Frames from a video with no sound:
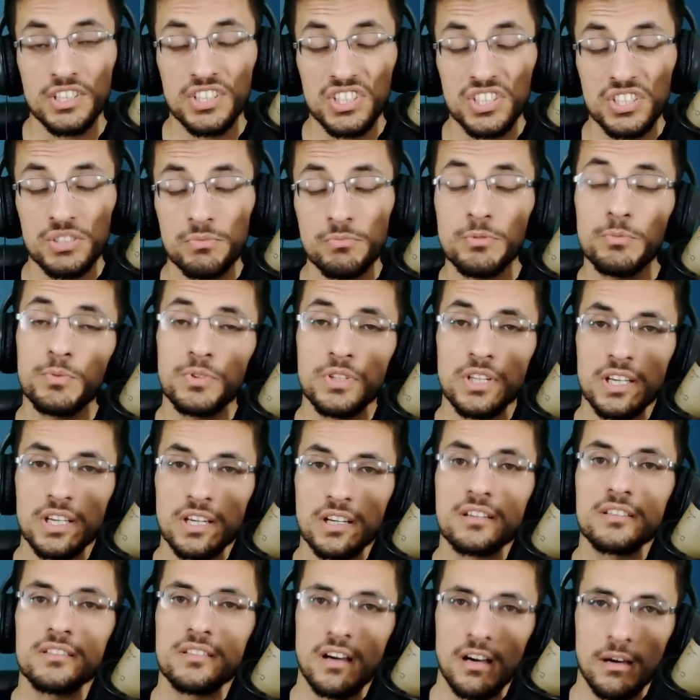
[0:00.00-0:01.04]
20 bine
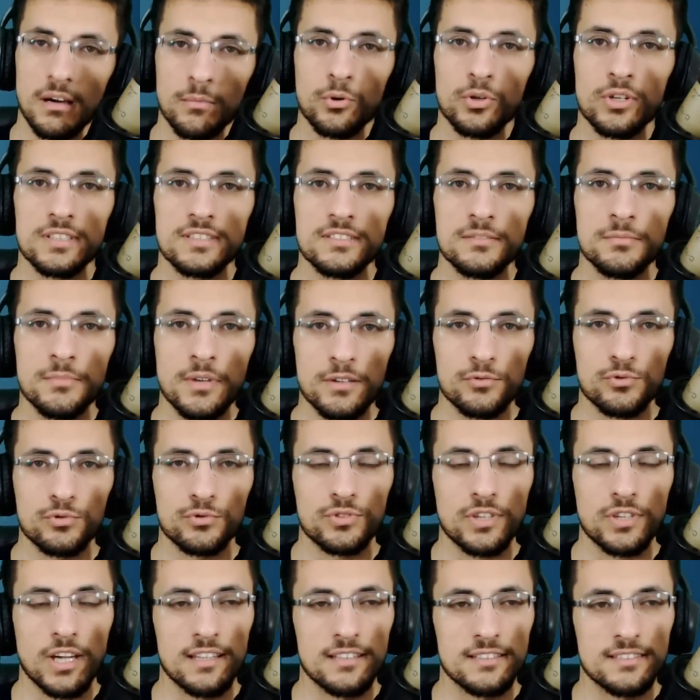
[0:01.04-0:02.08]
yakın abonesi
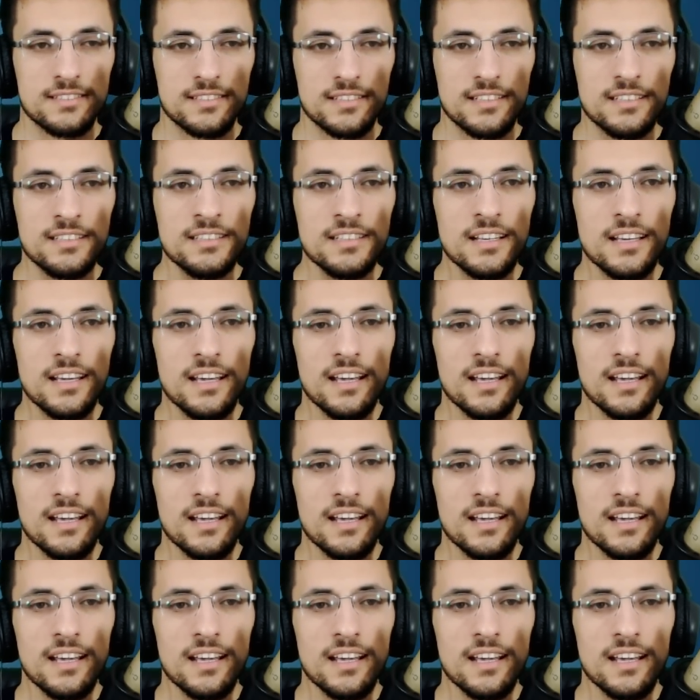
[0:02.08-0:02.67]
mevcut kendisinin.